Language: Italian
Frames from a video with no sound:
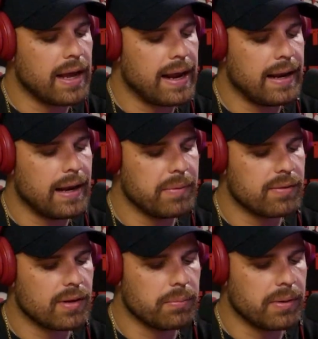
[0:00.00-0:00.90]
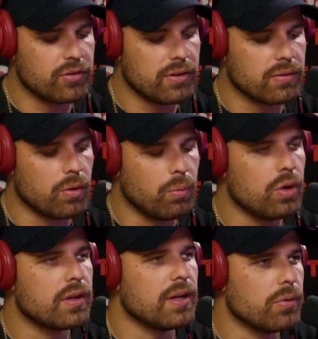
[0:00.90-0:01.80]
eh, l'hai menzionato prima, ce ne sono
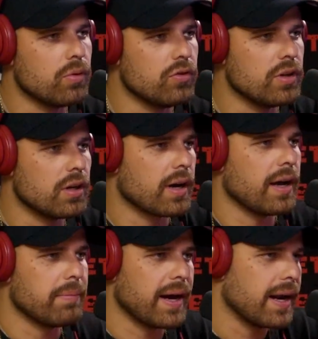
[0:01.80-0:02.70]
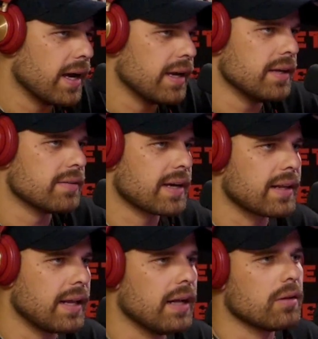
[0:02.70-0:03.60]
molti di più in giro che magari hai
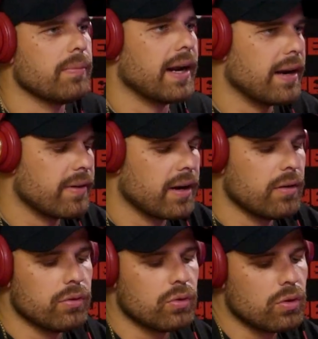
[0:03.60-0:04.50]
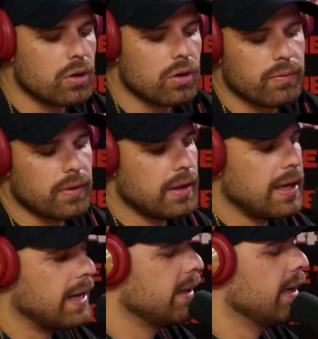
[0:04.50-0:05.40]
scartato, magari arriveranno in futuro. Yes, Chi
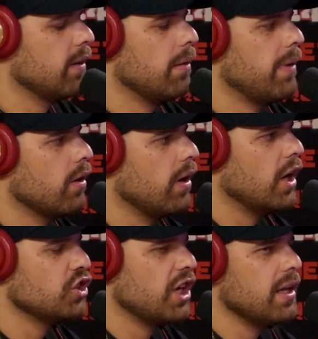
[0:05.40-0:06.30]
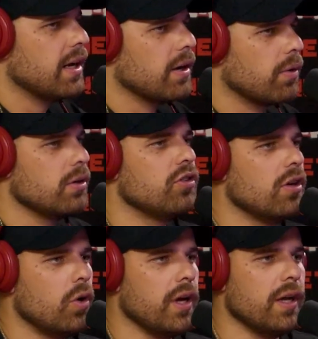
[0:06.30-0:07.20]
è che ti ha dato la mano a sceglierle? Quando dici
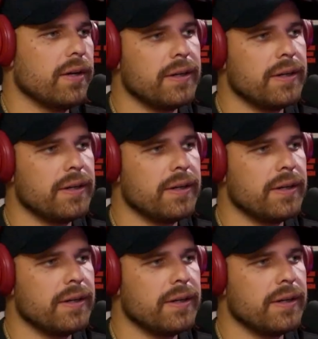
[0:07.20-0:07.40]
noi?